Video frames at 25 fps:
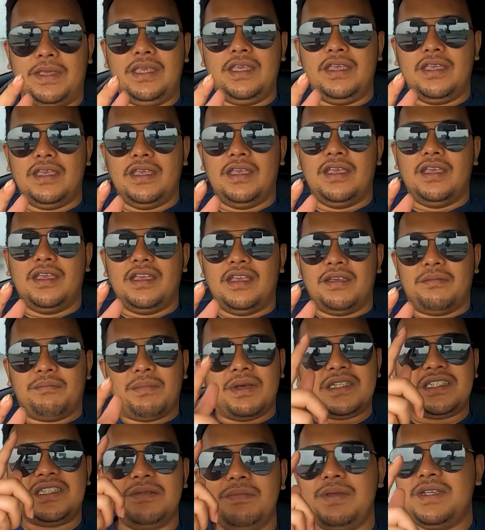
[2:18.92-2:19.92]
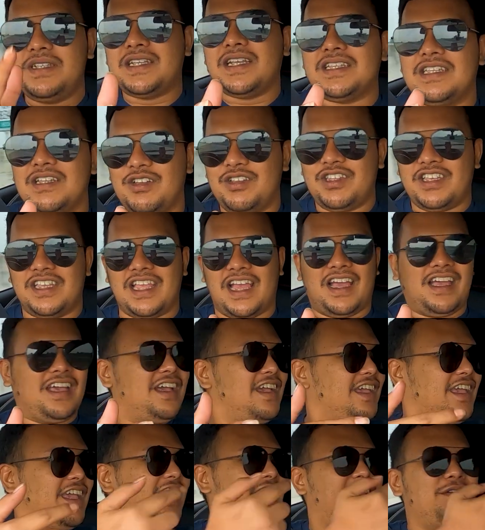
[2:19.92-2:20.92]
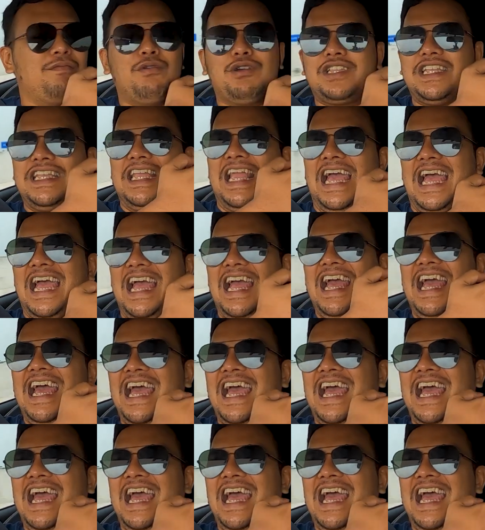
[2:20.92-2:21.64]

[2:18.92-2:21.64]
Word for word: tapi masih bisa tidur nyenyak ini buktinya